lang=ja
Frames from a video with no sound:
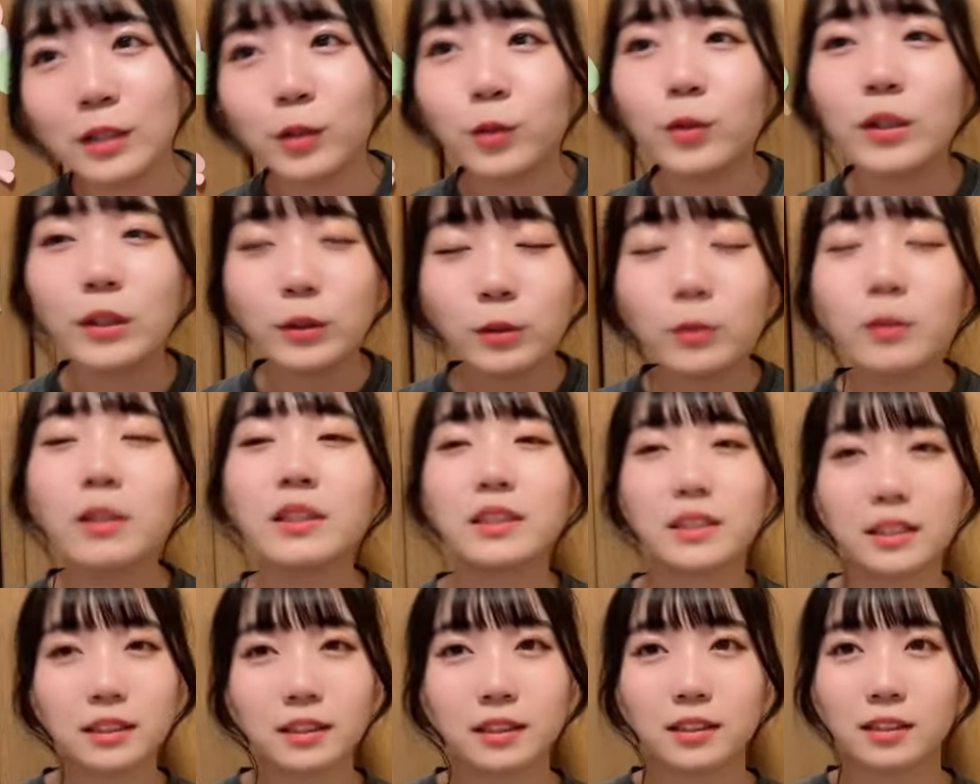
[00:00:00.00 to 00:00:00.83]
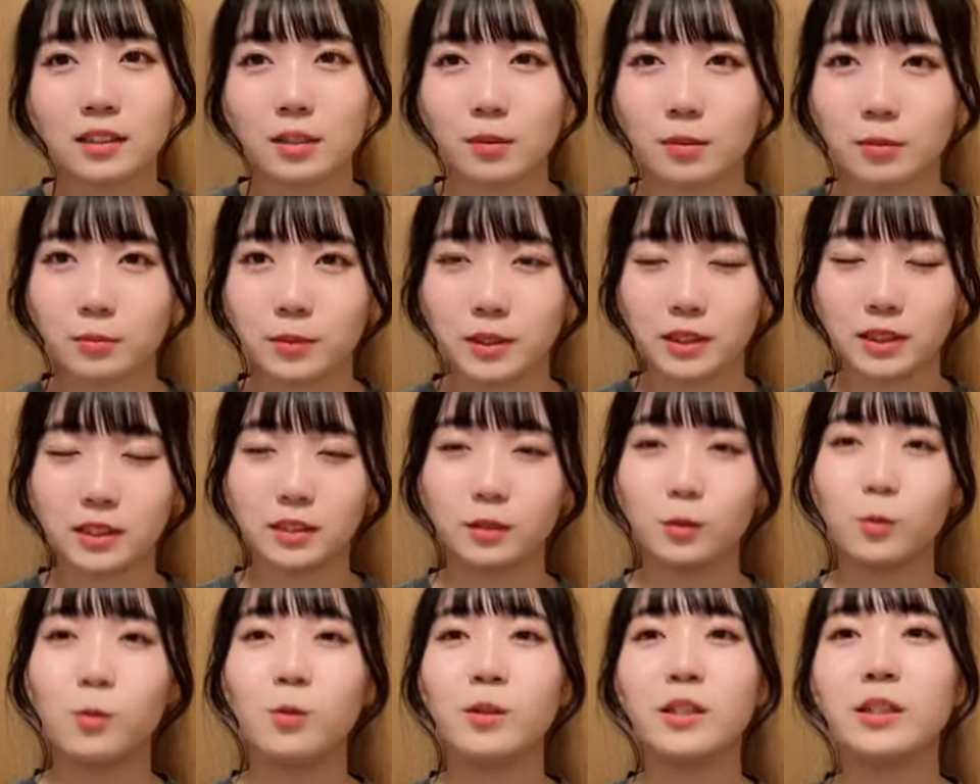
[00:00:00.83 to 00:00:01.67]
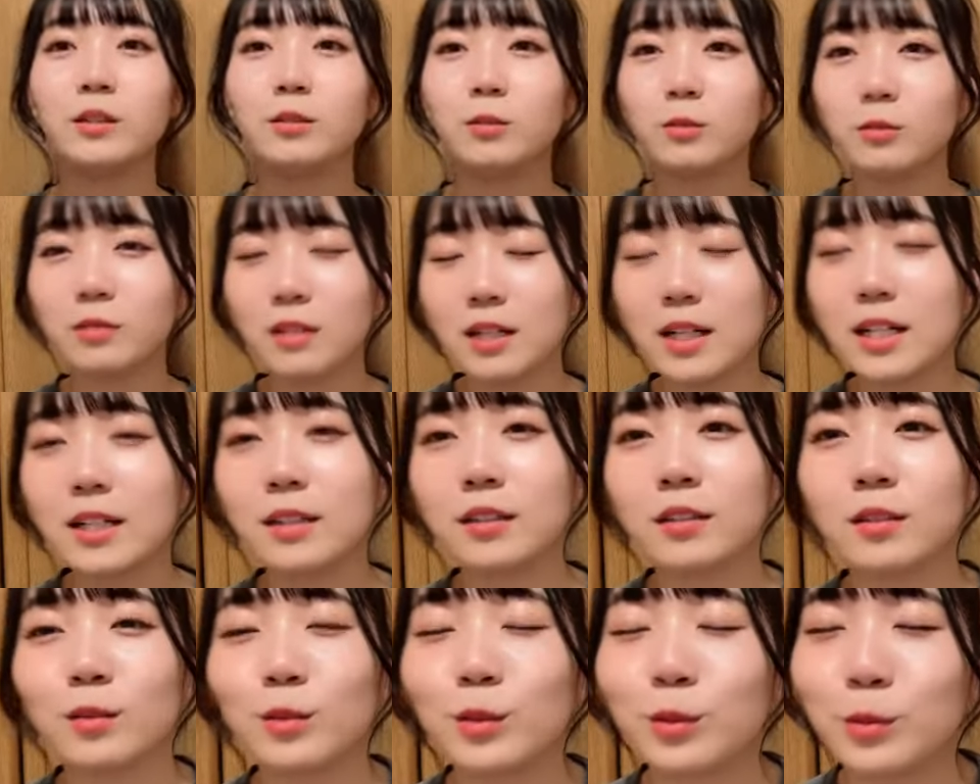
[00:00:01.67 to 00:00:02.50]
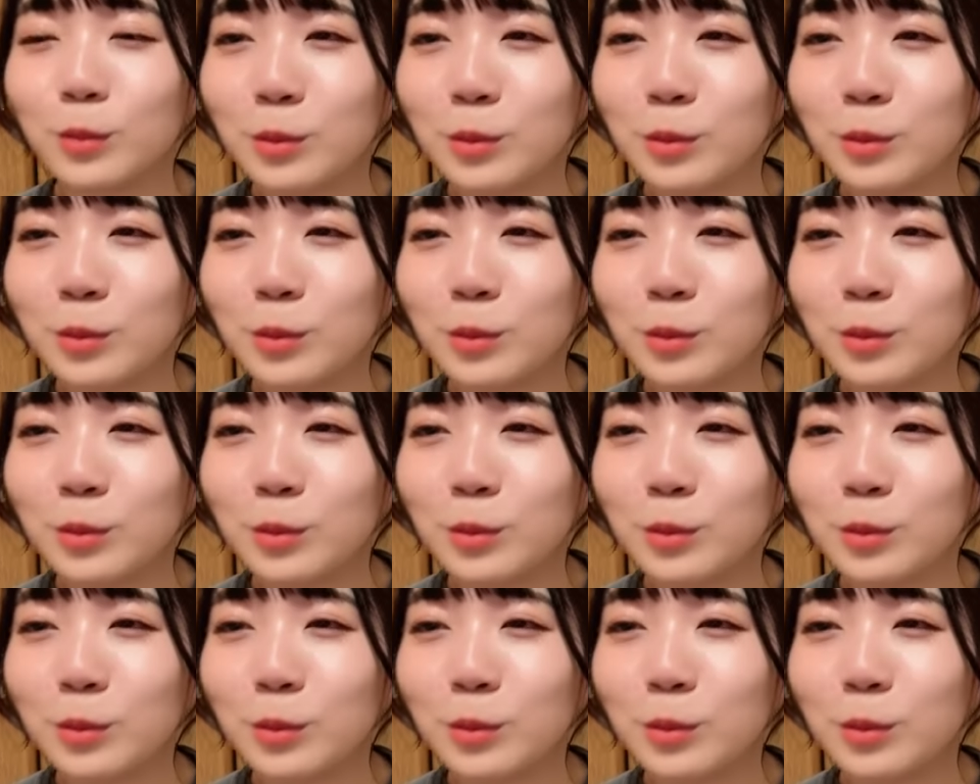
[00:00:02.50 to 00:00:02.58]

公演後は全然食べます公演後は